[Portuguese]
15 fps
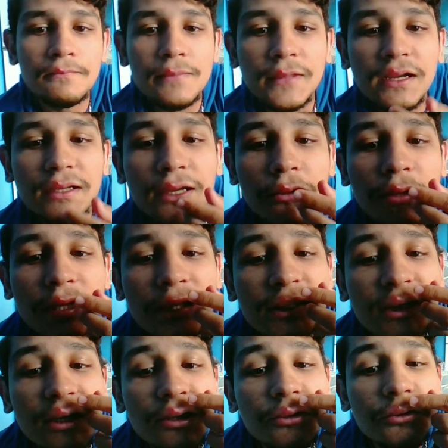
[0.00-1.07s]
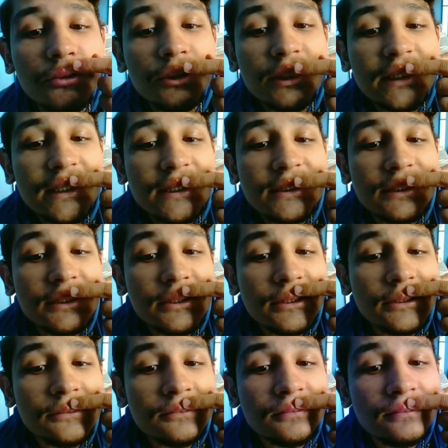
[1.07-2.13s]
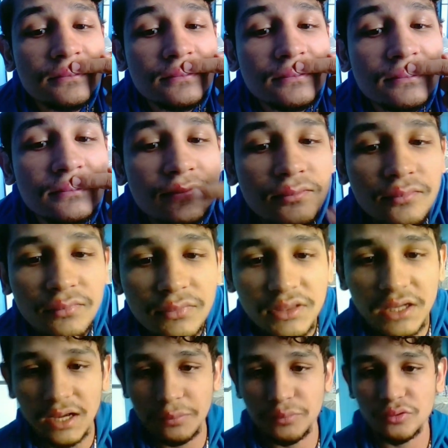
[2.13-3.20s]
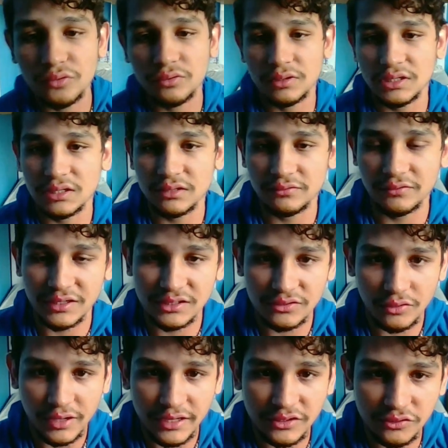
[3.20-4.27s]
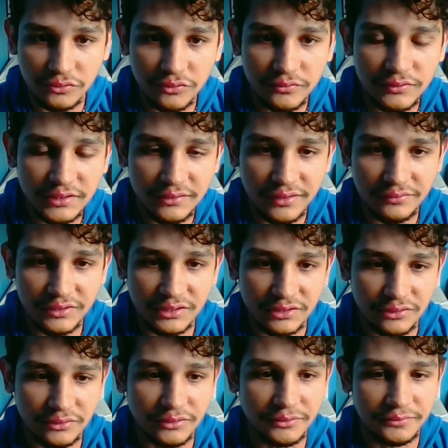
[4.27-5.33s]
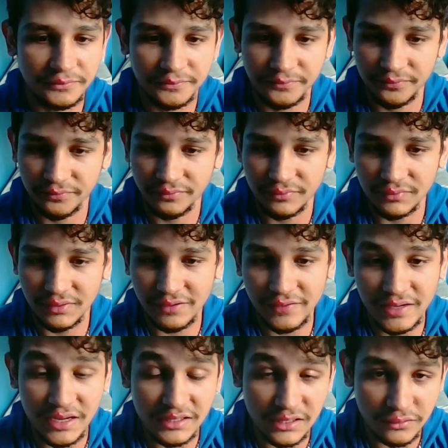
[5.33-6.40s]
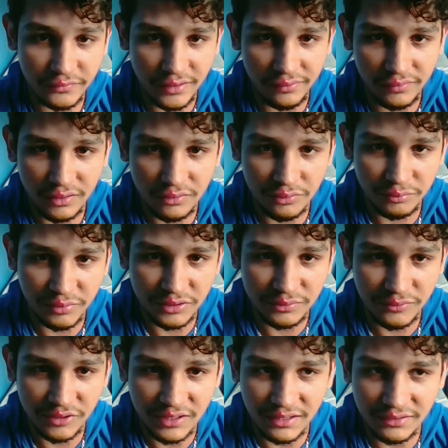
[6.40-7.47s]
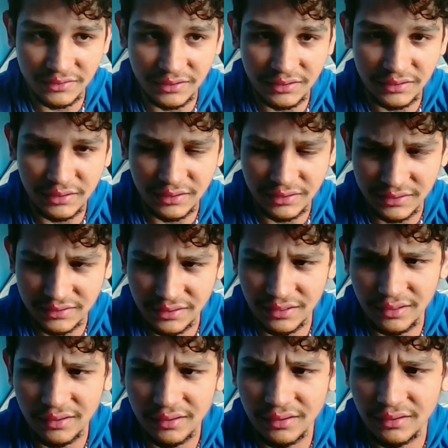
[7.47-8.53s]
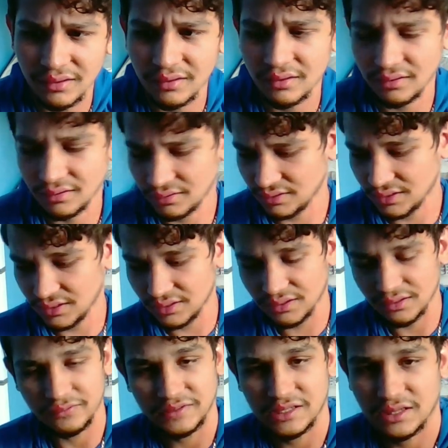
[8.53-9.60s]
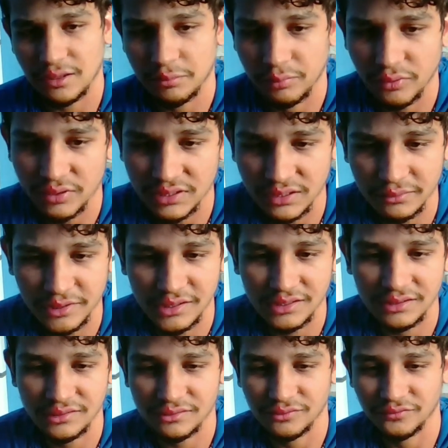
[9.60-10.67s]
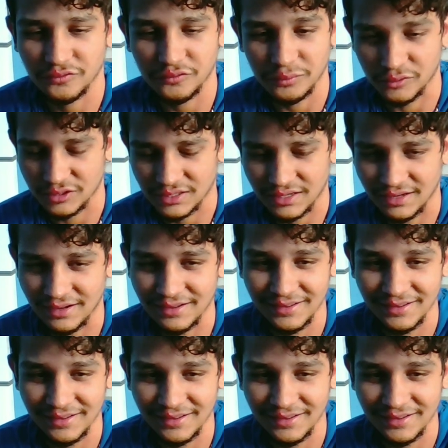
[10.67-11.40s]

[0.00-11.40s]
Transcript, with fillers: Aí agora ele já criou outra casquinha. Daqui a pouco ele vai estourar de novo, você vai ver só. Na verdade, você não vai ver que eu não posso mostrar isso aqui, né? Sei lá. Talvez até possa, mas eu não vou mostrar.